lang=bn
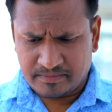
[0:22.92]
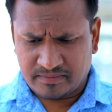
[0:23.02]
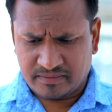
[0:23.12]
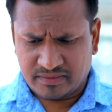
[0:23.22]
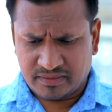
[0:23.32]
বলল
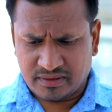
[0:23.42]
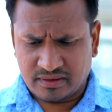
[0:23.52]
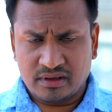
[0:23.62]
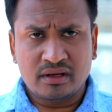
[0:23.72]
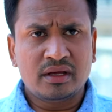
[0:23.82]

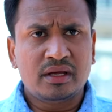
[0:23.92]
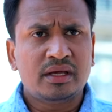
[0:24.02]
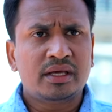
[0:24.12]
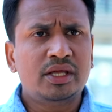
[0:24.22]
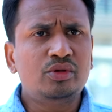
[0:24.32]
কিন্তু
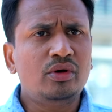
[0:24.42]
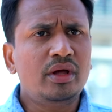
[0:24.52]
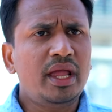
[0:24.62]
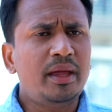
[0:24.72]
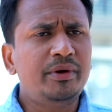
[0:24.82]
এই
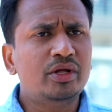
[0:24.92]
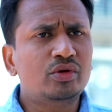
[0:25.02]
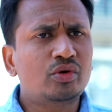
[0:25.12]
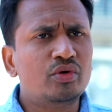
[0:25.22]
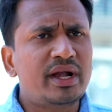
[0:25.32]
ভিডিও
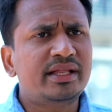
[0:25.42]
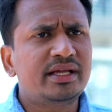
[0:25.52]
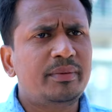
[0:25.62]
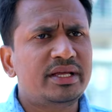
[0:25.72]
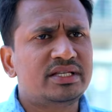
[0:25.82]
কোন আইডি থেকে
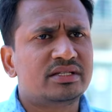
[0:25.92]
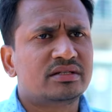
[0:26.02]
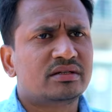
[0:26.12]
পেয়েছিস